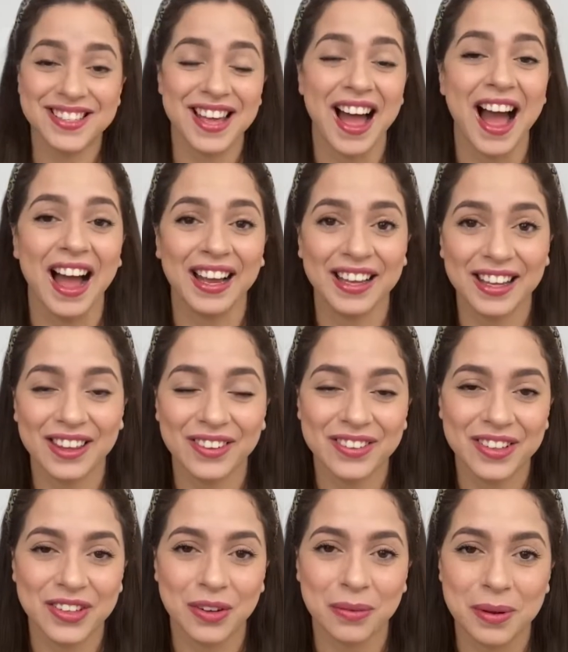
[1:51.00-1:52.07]
aquí
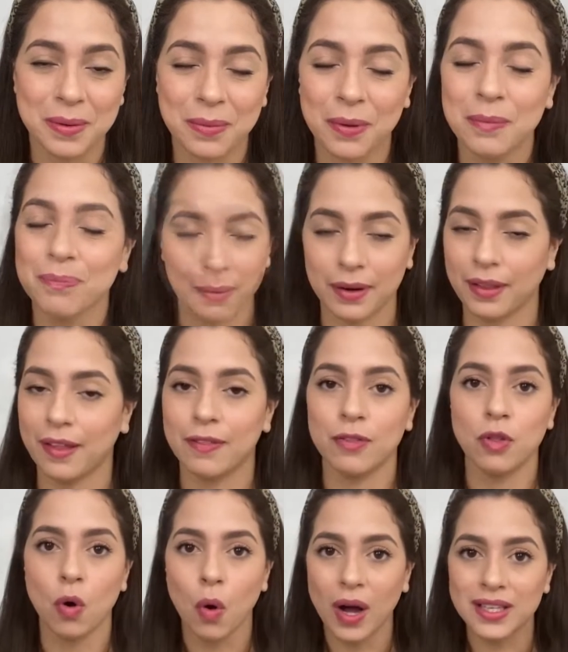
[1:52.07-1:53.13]
donde yo vivo, la verdad
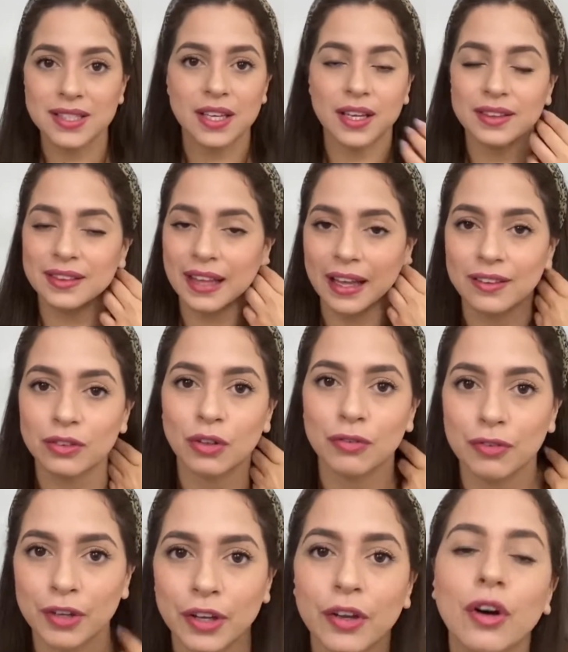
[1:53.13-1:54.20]
no hace tanto
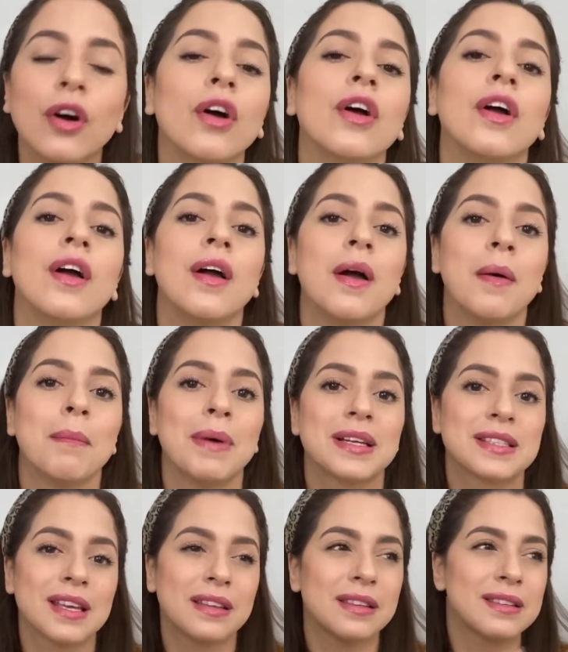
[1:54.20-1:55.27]
frío,
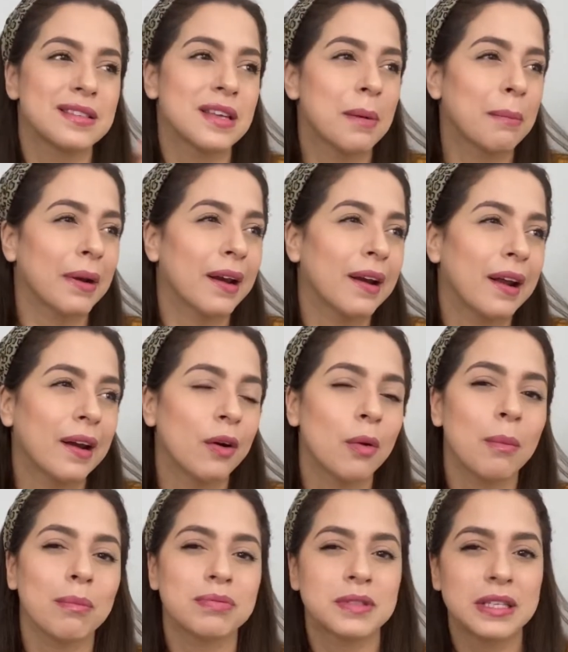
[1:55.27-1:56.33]
más que en diciembre,
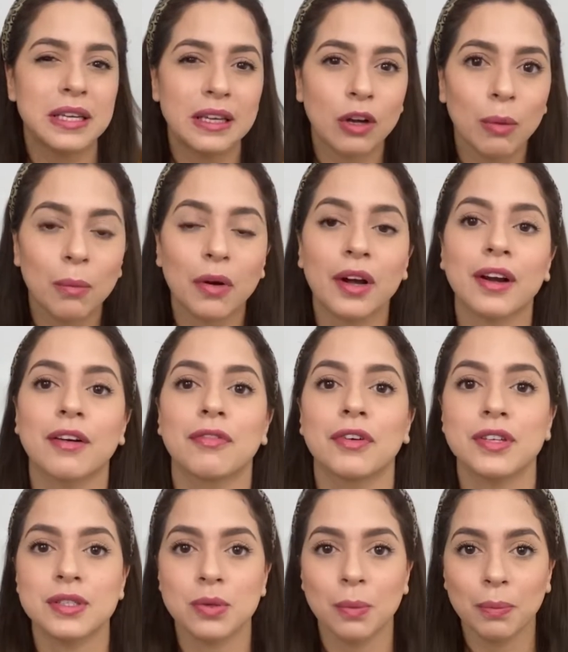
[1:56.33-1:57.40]
enero, sí como que
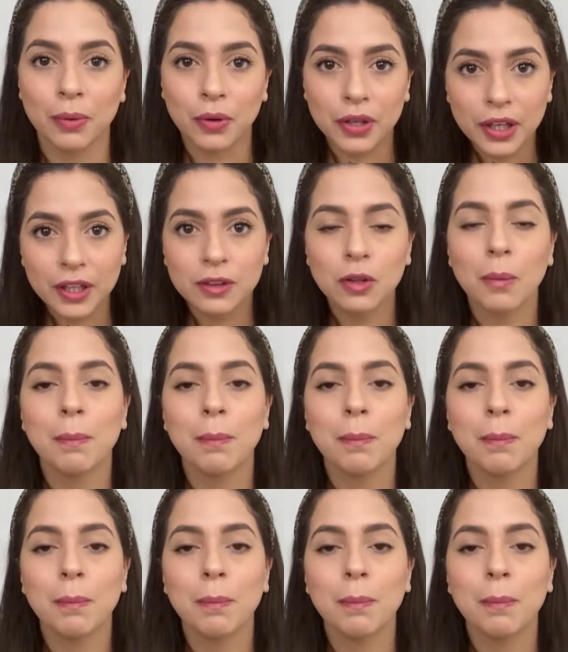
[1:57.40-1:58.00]
refresco un poquito,